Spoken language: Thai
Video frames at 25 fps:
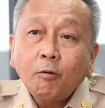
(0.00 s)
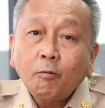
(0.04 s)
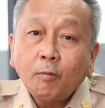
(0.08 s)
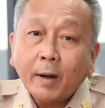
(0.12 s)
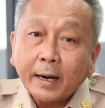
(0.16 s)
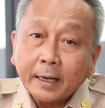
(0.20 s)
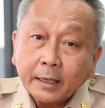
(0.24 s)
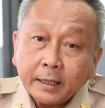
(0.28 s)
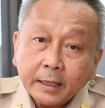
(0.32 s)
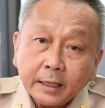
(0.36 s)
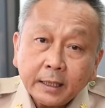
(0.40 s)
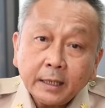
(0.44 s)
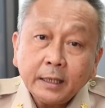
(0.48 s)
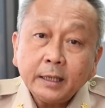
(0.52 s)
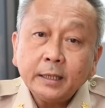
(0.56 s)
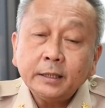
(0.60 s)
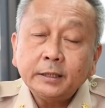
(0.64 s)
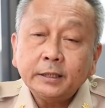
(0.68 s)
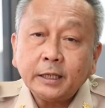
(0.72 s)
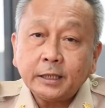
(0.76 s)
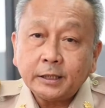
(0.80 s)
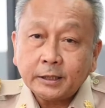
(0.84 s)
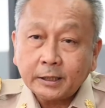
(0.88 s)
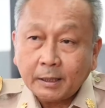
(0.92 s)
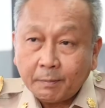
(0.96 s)
วันนี้
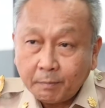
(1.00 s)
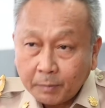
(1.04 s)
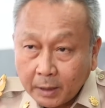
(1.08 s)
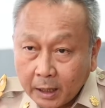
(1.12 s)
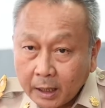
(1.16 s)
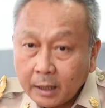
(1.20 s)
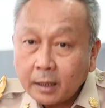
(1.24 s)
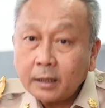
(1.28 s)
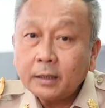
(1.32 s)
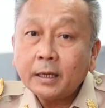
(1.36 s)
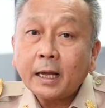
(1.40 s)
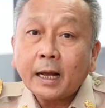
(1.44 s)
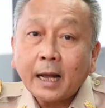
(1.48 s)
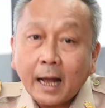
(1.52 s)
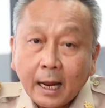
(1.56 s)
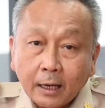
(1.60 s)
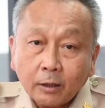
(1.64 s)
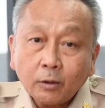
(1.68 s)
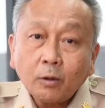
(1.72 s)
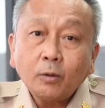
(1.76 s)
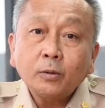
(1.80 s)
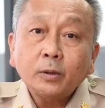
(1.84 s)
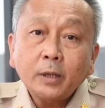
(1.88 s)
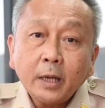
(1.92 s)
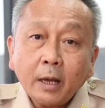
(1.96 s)
จิตสำนึกในการ
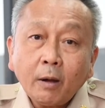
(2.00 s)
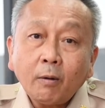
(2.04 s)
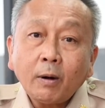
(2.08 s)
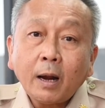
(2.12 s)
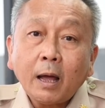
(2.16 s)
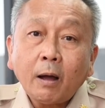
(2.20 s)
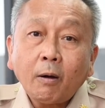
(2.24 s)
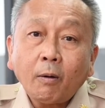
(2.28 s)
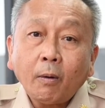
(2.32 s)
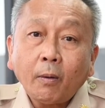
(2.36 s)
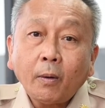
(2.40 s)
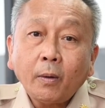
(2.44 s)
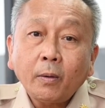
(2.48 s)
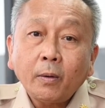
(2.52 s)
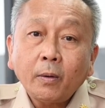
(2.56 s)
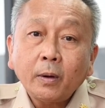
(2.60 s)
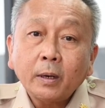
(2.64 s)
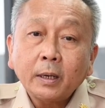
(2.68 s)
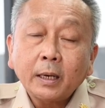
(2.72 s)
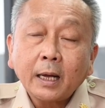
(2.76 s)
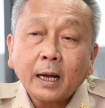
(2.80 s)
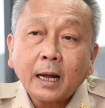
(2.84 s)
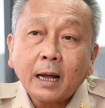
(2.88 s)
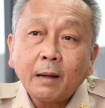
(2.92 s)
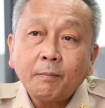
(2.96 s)
ท่องเที่ยวเรา
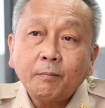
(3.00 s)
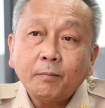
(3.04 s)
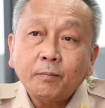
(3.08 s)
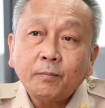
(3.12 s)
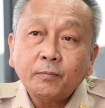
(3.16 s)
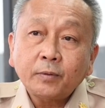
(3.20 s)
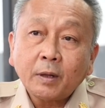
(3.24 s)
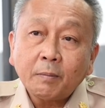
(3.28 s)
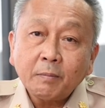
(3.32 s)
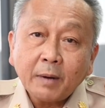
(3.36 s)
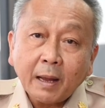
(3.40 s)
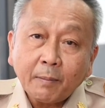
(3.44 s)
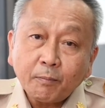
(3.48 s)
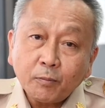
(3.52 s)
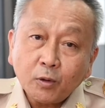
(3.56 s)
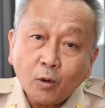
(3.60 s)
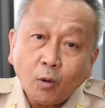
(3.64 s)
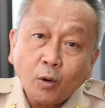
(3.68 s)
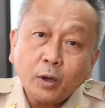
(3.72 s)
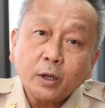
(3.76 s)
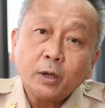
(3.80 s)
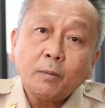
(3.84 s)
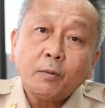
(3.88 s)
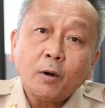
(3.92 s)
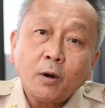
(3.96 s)
นะครับสำหรับโด
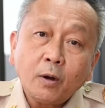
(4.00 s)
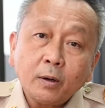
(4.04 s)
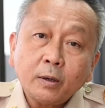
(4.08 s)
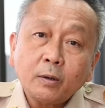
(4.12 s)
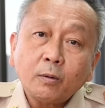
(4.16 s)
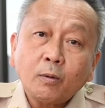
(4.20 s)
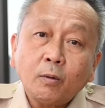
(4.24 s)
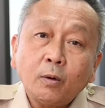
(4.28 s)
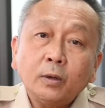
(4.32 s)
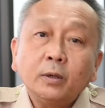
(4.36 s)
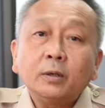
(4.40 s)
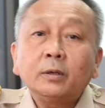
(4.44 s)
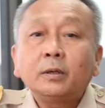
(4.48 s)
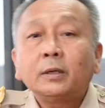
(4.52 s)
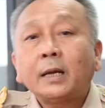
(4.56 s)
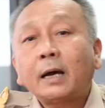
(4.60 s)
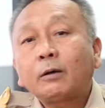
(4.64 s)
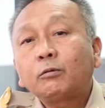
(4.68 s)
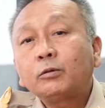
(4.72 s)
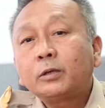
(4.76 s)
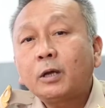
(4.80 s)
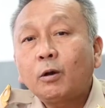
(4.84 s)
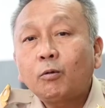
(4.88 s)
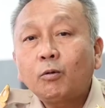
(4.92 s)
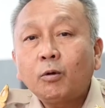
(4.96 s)
ยเฉพาะคนนัก
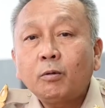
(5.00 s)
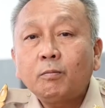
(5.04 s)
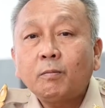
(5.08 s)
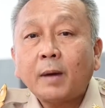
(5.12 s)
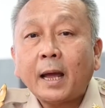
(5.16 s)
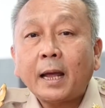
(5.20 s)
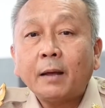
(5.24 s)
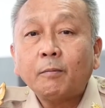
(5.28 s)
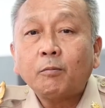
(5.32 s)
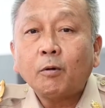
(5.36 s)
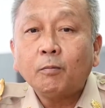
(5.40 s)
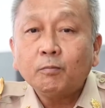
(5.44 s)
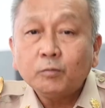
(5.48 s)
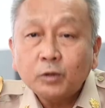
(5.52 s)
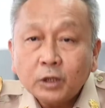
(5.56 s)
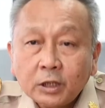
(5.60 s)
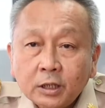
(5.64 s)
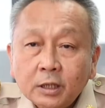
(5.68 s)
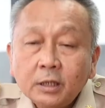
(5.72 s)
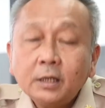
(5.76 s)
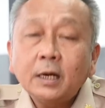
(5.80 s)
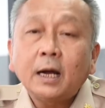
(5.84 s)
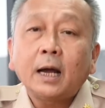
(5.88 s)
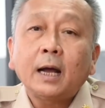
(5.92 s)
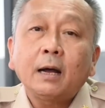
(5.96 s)
ท่องเที่ยวรุ่นใหม่ผม
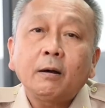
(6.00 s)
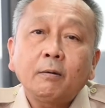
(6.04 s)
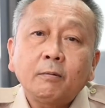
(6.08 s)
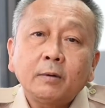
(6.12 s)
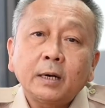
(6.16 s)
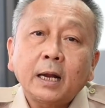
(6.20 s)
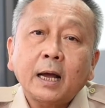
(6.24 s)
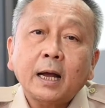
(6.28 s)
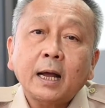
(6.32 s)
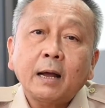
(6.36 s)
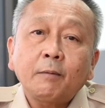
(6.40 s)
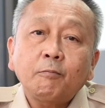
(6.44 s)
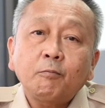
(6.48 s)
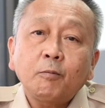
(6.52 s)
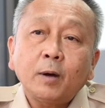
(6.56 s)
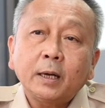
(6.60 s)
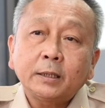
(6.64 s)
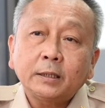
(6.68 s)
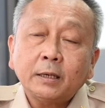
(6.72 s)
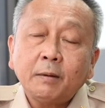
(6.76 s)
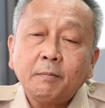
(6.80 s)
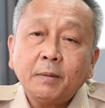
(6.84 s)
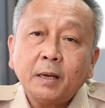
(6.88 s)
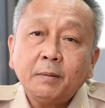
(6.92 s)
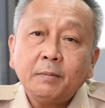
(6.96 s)
เชื่อนะครับว่า
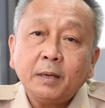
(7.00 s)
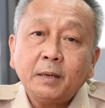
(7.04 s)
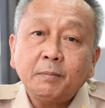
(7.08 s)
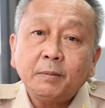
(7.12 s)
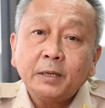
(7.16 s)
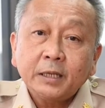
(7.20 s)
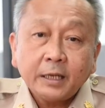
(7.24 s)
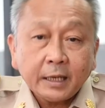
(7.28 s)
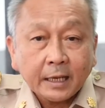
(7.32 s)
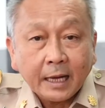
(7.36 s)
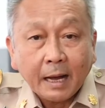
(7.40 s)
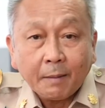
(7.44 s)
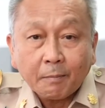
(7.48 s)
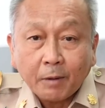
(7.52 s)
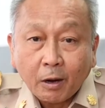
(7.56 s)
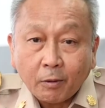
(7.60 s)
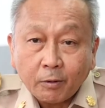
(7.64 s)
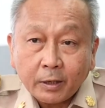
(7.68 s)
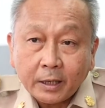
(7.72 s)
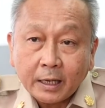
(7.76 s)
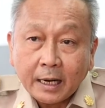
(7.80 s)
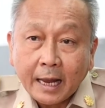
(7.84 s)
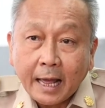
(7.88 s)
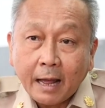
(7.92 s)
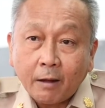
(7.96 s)
จะไม่มีพฤติกรรมเหล่า
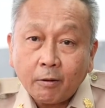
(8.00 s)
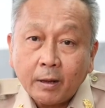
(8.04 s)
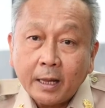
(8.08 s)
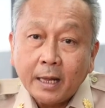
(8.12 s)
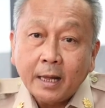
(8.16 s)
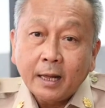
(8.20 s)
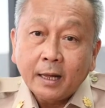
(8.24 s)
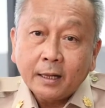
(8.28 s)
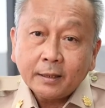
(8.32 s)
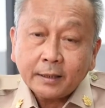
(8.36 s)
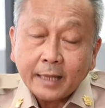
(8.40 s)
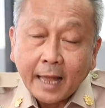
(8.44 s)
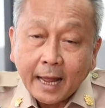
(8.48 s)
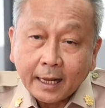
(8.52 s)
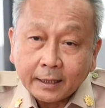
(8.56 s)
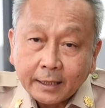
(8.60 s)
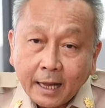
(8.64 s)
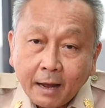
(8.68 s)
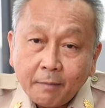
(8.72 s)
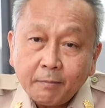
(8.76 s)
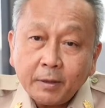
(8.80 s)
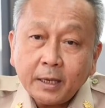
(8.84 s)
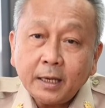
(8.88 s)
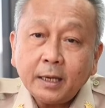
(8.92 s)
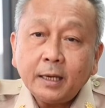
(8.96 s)
นี้แล้ว แต่
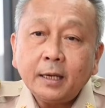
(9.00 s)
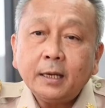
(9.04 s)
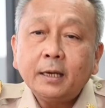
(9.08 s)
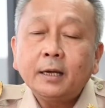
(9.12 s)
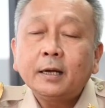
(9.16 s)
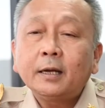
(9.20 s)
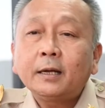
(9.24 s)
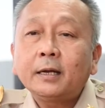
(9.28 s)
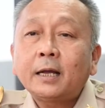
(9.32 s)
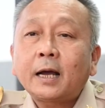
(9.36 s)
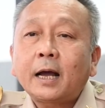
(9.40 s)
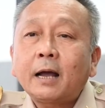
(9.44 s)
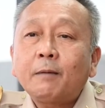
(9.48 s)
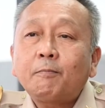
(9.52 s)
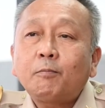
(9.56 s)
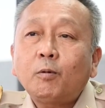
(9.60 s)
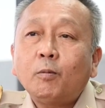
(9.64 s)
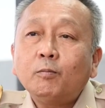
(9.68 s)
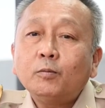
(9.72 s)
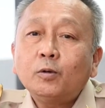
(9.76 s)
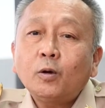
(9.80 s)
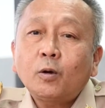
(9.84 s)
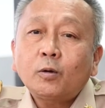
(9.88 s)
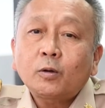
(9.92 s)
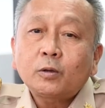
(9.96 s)
ถ้ามีนะครับผ
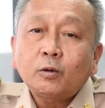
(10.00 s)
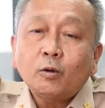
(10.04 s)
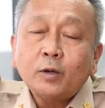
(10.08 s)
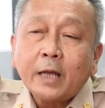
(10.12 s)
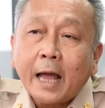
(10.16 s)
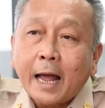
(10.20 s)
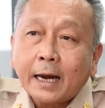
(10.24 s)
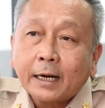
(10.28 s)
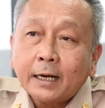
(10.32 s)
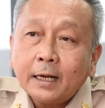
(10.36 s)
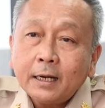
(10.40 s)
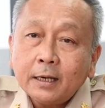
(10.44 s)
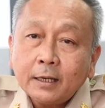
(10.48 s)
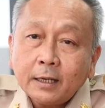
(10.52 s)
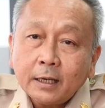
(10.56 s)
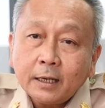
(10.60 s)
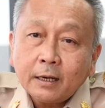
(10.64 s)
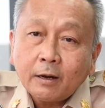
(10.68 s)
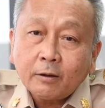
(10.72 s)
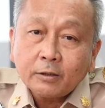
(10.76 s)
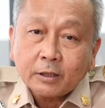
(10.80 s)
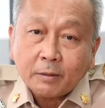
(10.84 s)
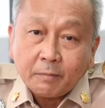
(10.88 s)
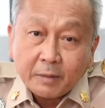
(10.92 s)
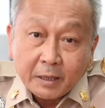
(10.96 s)
มยกตัวอย่างได้เลย
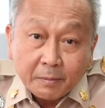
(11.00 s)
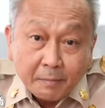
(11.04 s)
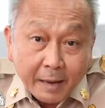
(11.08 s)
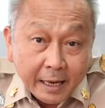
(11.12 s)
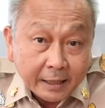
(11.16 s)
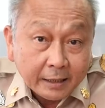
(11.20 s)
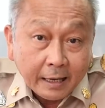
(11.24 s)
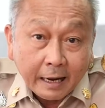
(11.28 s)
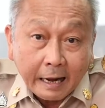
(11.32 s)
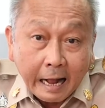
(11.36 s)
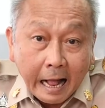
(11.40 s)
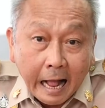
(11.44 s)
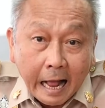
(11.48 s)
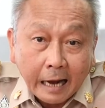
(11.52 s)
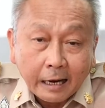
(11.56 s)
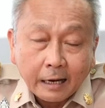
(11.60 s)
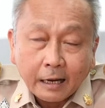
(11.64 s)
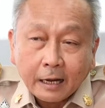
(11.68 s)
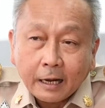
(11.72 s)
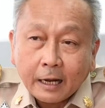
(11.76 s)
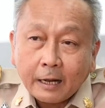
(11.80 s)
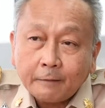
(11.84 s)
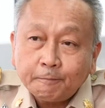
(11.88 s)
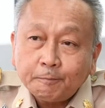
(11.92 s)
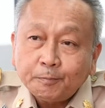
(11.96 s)
เราจะมีมาตรการ
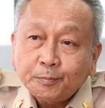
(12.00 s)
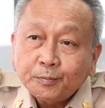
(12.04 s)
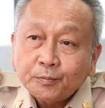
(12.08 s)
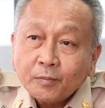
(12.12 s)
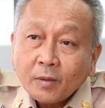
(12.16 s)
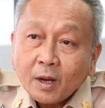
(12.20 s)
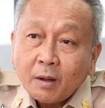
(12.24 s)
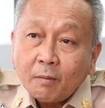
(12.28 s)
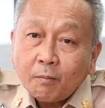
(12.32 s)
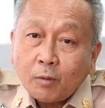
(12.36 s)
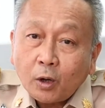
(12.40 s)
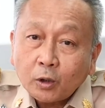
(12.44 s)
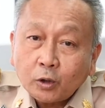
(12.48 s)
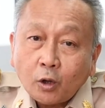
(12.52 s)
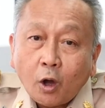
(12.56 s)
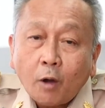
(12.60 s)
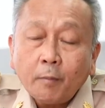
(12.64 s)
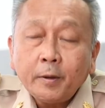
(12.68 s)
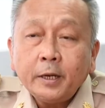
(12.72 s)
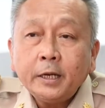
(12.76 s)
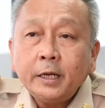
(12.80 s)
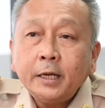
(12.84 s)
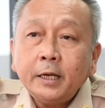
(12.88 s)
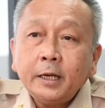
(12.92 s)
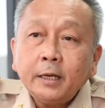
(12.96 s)
นะครับ เพราะต่อ
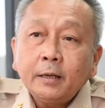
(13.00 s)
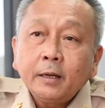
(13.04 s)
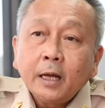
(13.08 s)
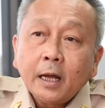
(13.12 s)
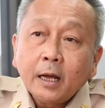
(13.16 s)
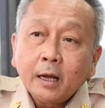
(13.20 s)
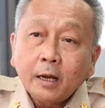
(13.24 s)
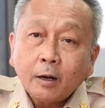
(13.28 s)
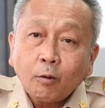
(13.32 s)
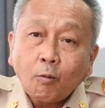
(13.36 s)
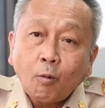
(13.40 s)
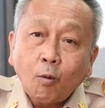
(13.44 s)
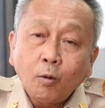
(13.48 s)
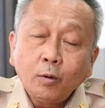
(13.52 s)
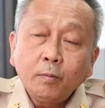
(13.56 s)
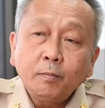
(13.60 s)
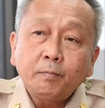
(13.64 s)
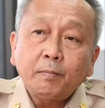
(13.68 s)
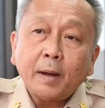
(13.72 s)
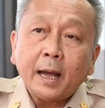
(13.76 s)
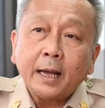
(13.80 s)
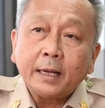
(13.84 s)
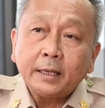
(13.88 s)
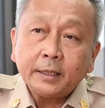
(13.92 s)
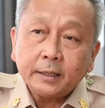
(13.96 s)
ไปนี้คุณ
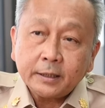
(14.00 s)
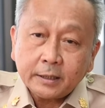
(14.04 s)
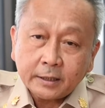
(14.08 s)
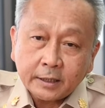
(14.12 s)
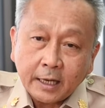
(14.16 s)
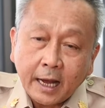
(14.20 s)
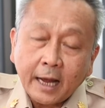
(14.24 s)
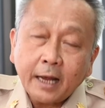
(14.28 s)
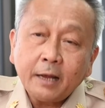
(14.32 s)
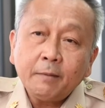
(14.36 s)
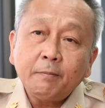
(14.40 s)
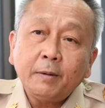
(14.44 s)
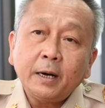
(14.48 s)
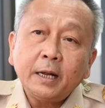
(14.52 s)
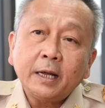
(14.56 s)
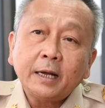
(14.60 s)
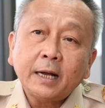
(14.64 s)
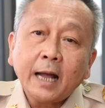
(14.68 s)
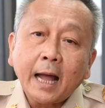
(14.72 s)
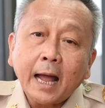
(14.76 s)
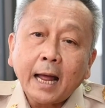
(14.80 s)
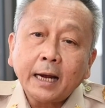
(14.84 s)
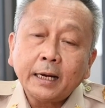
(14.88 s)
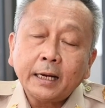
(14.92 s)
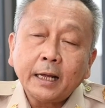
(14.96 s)
ไปใช้บริ
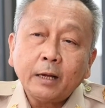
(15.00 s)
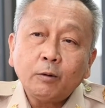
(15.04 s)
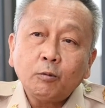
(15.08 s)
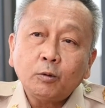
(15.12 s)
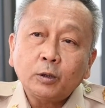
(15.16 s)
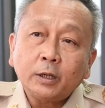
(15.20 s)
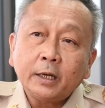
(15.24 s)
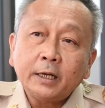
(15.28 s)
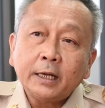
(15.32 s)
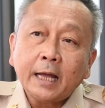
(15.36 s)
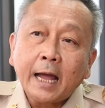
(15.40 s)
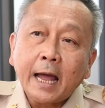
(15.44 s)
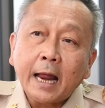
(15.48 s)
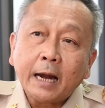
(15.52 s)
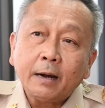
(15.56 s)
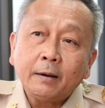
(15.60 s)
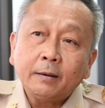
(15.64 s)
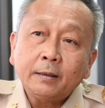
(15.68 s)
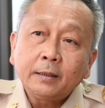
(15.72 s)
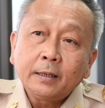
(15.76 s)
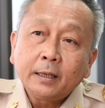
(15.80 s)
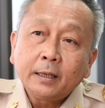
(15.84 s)
การในอุทยาน